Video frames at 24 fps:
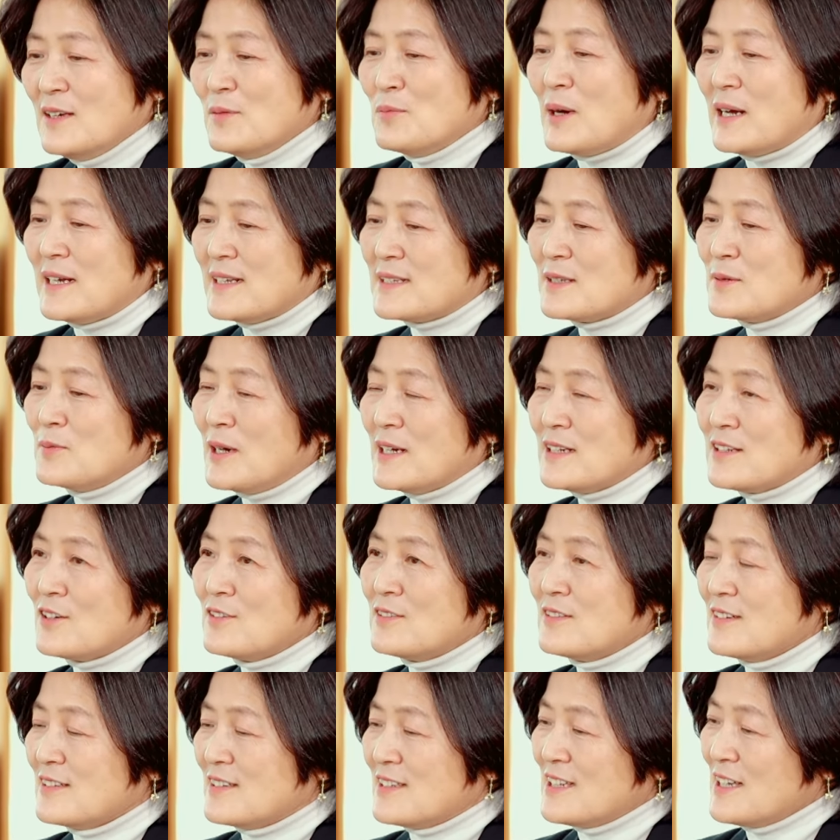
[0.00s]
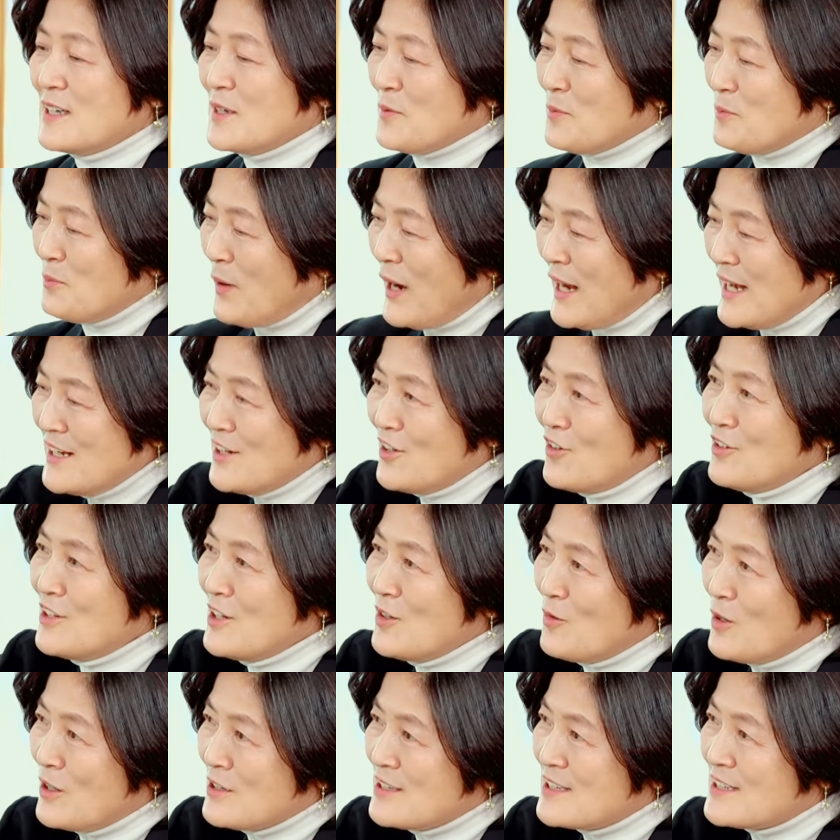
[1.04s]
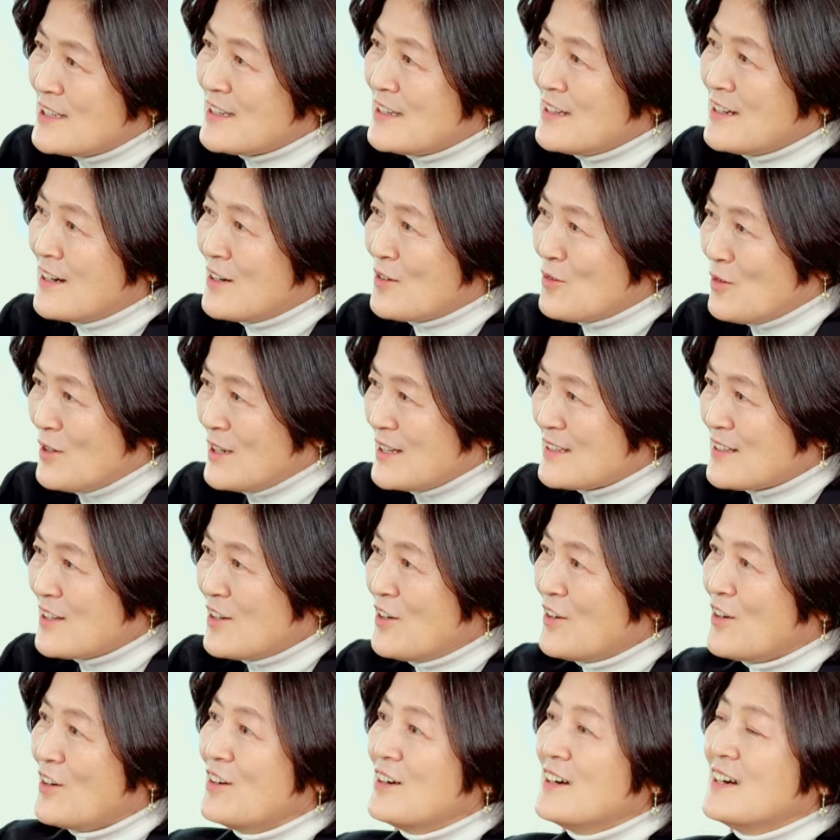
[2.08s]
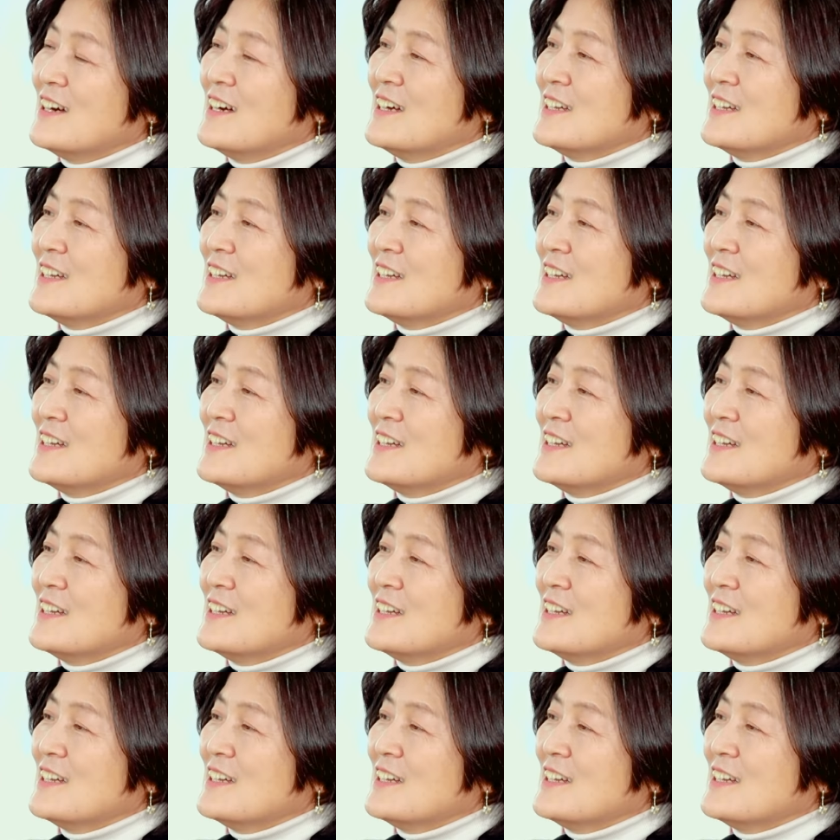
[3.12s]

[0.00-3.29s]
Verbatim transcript: 말씀하셨듯이 팔거리 원칙이라고 해서